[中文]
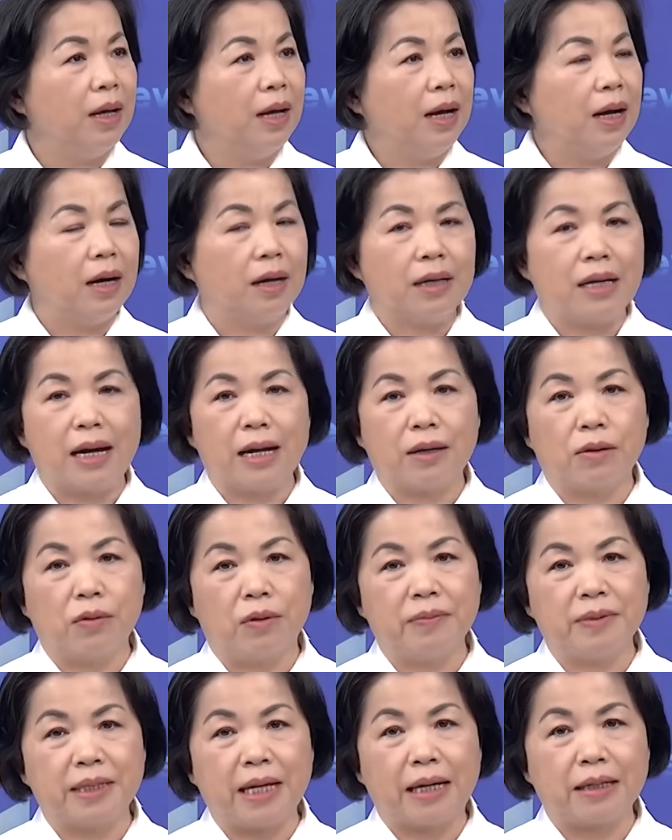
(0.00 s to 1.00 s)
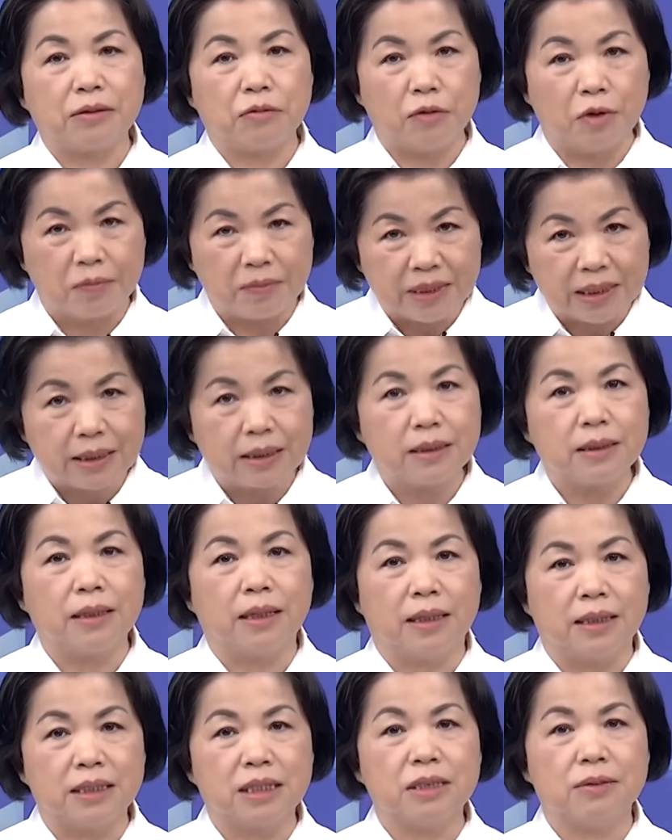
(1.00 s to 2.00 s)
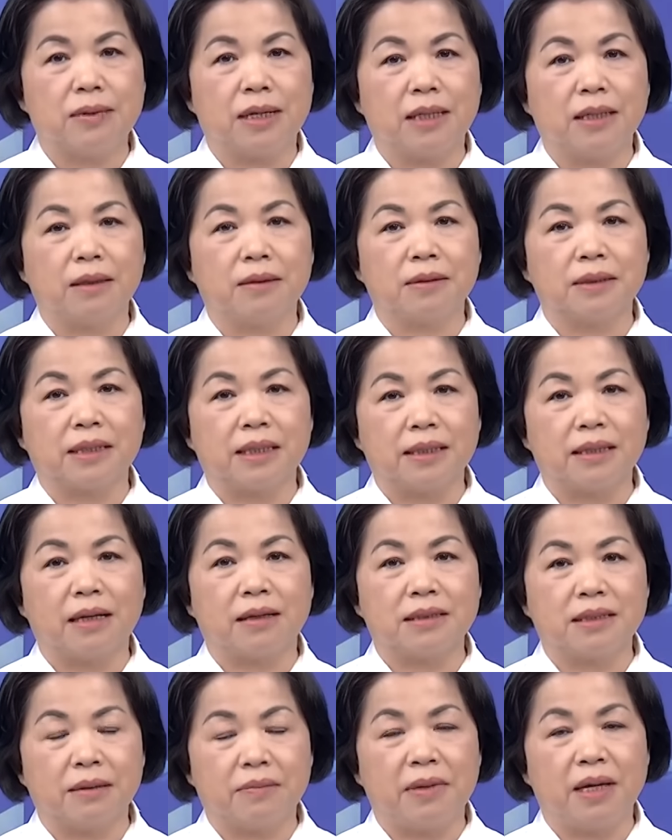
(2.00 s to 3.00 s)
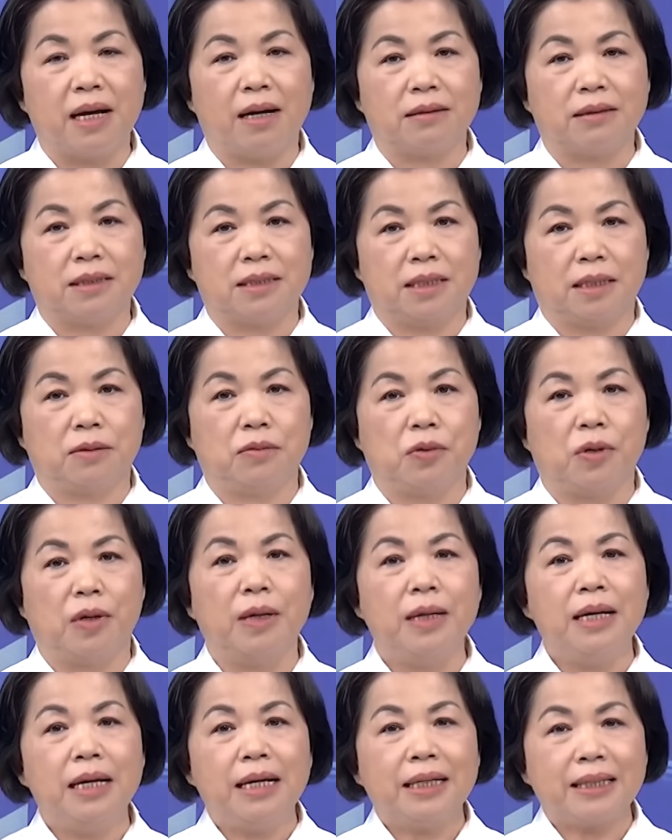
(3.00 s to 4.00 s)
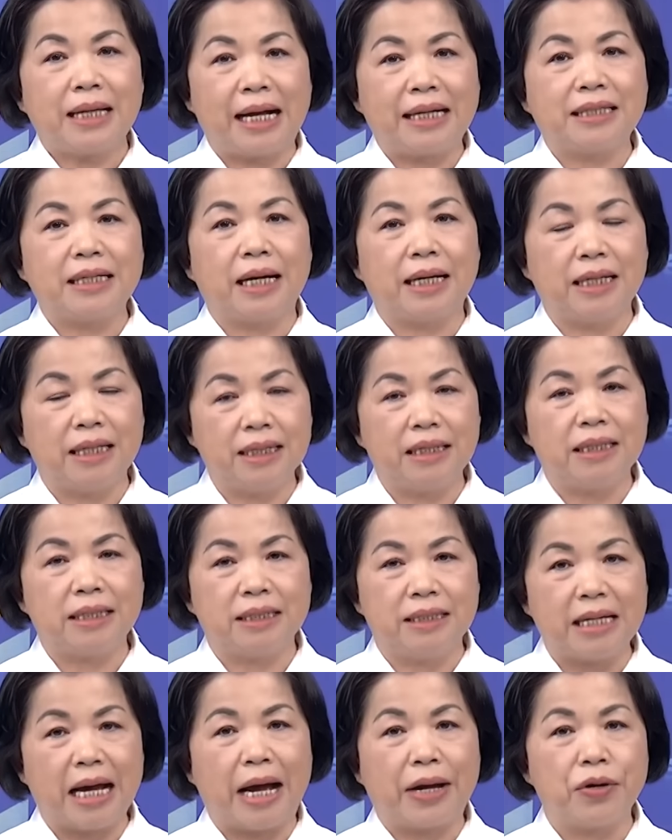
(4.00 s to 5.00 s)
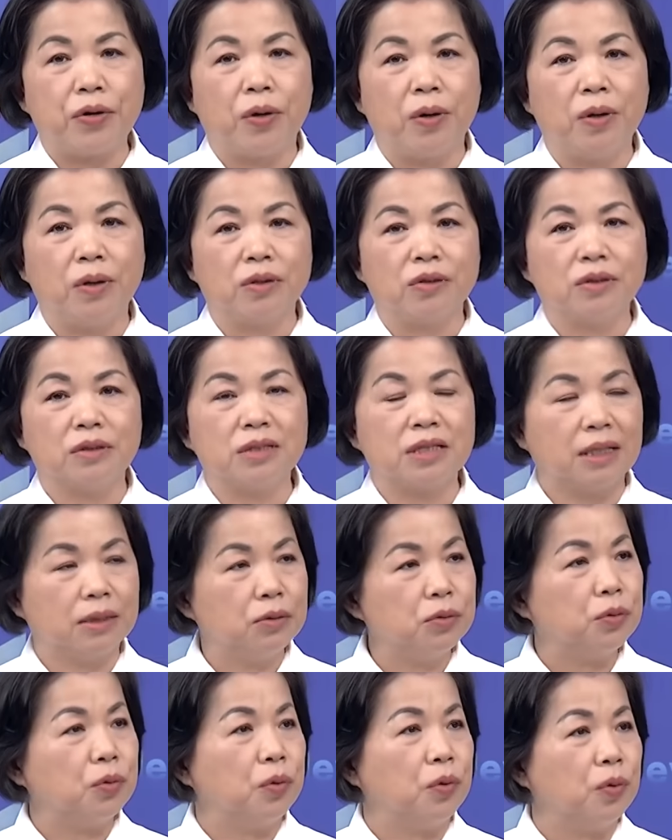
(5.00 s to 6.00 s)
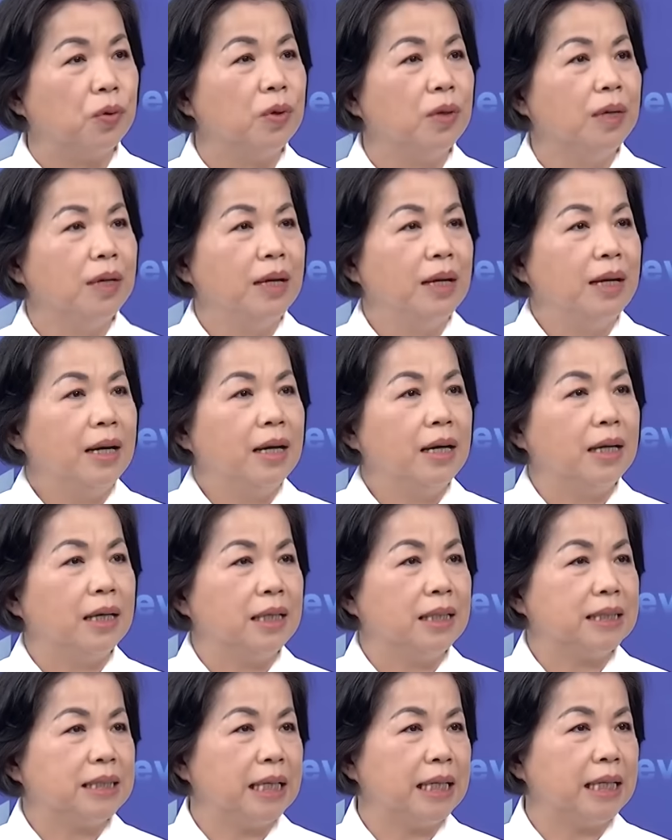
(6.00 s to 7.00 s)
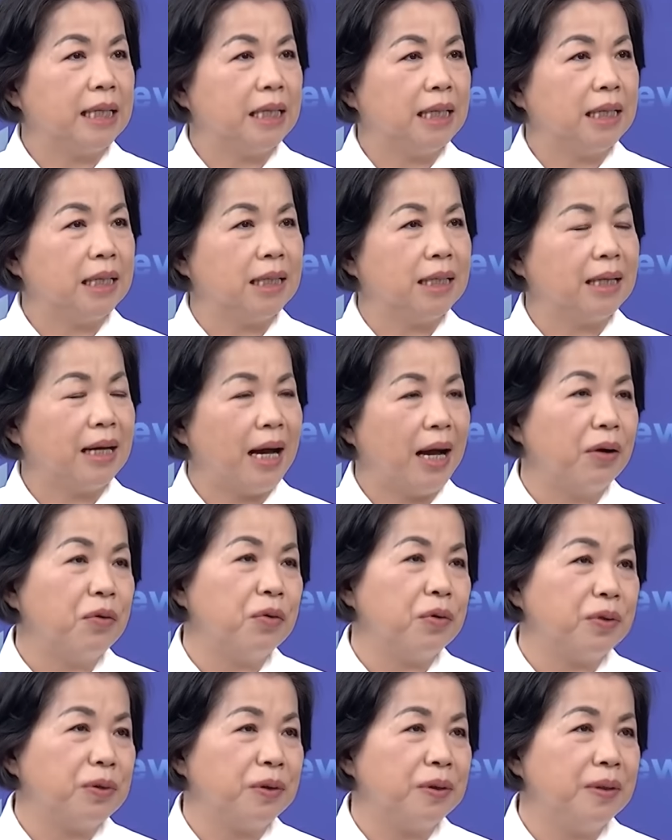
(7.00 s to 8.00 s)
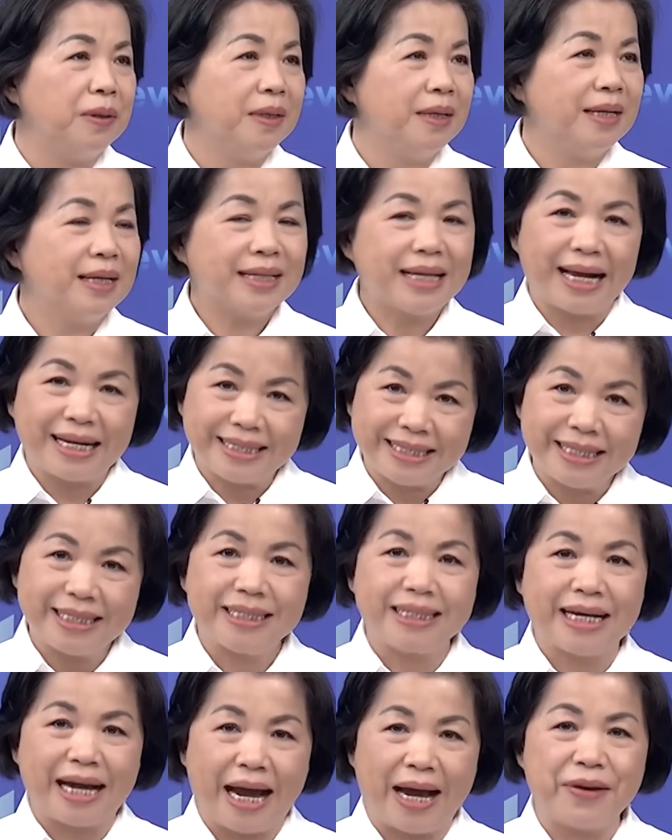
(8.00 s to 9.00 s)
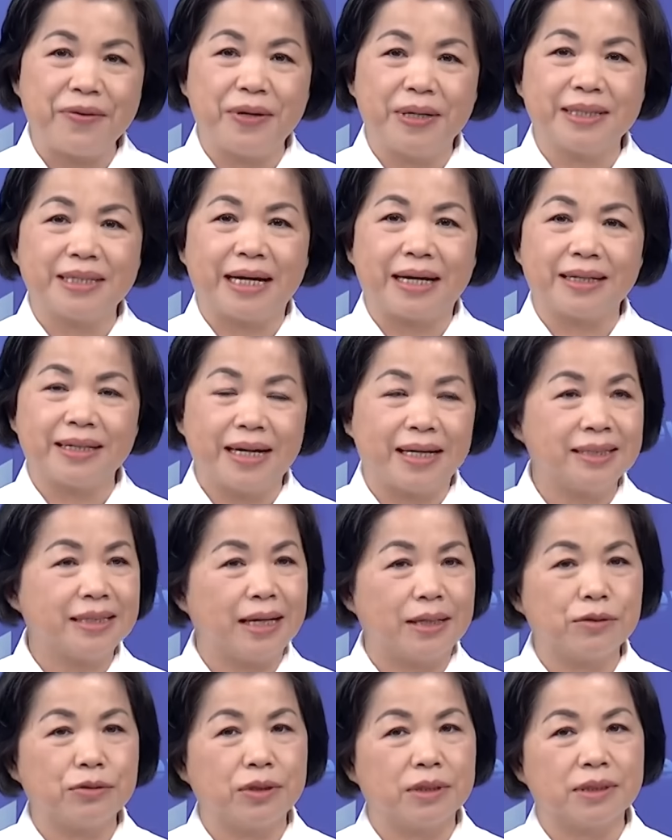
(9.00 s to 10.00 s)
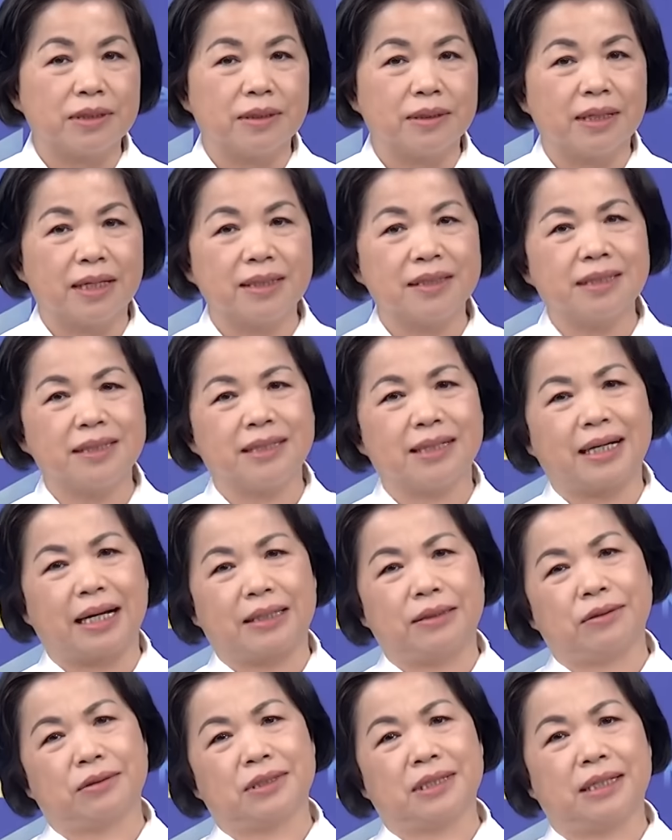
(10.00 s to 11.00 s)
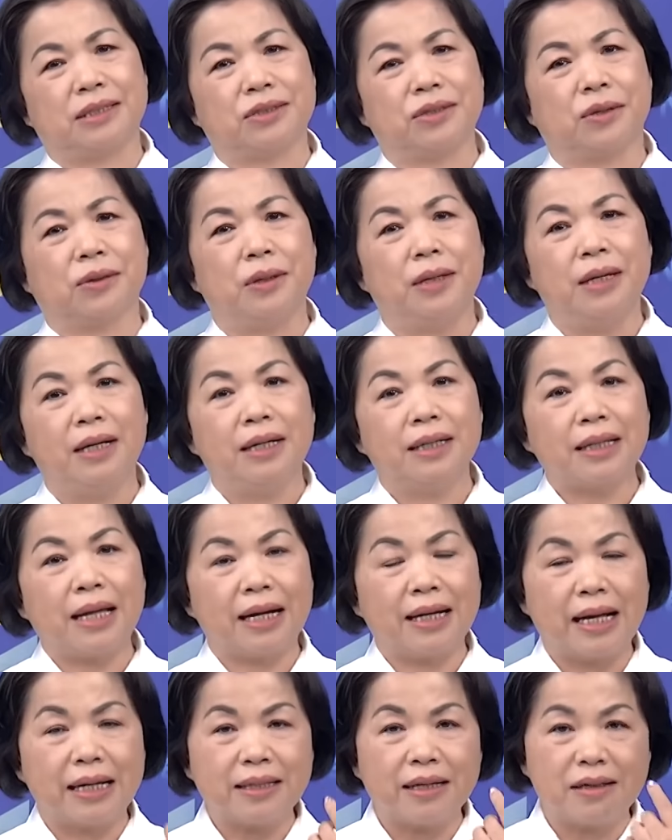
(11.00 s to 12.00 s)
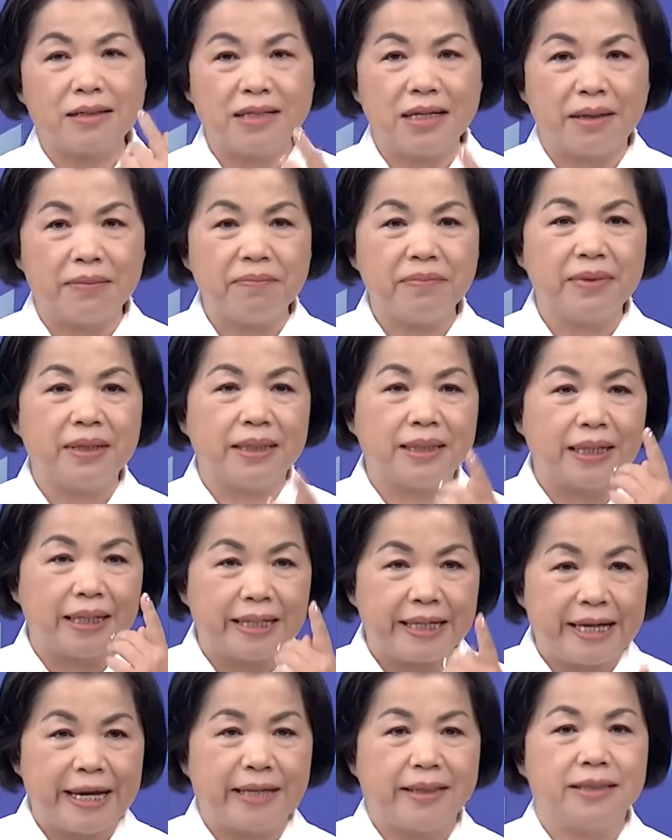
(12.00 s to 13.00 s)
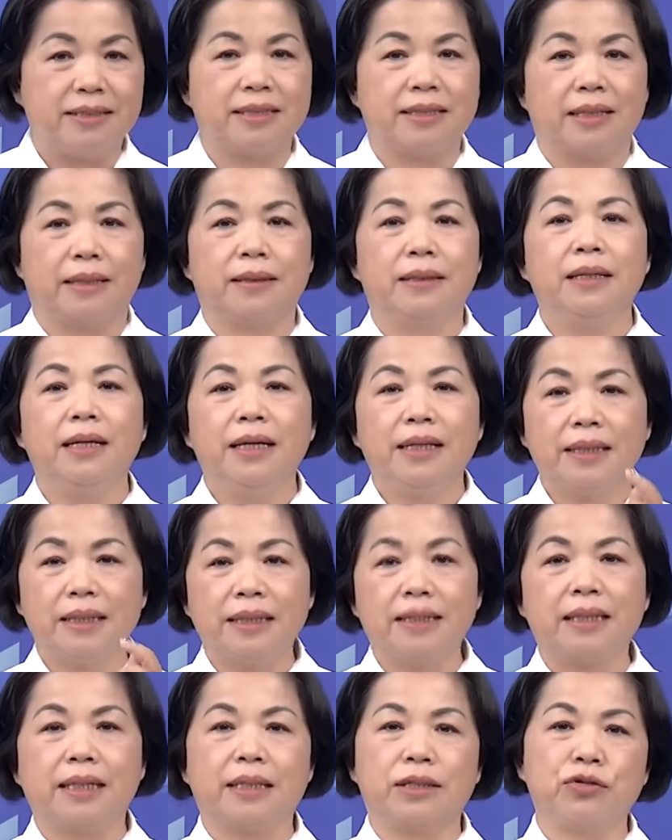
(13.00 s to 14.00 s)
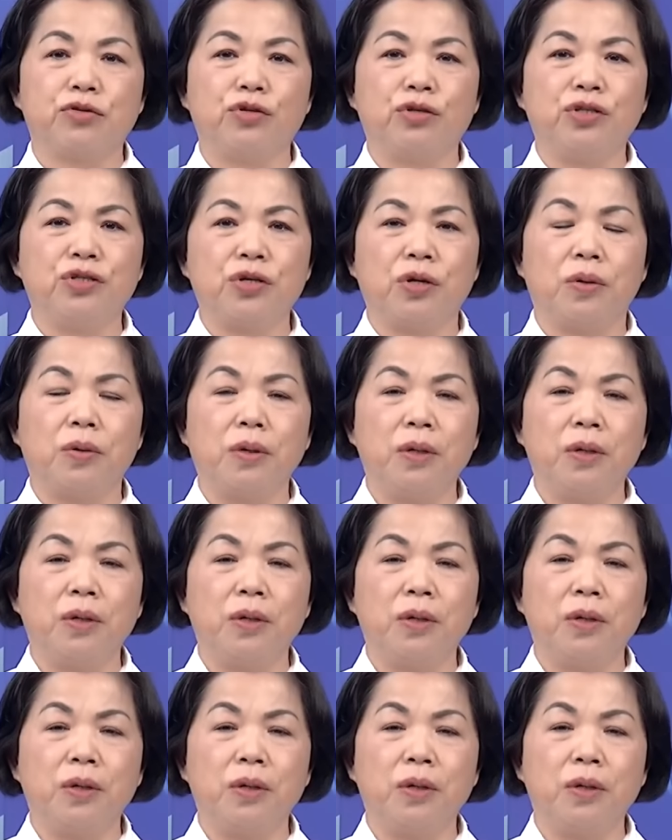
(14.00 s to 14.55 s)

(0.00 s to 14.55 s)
啊让国民党我们呃希望能够得到这美好的成果，大家一起加油哦！就诚如呃这个韩国瑜他自己韩院长他下去的时候，他自己感同身受，他看到人民的眼神的这个需求。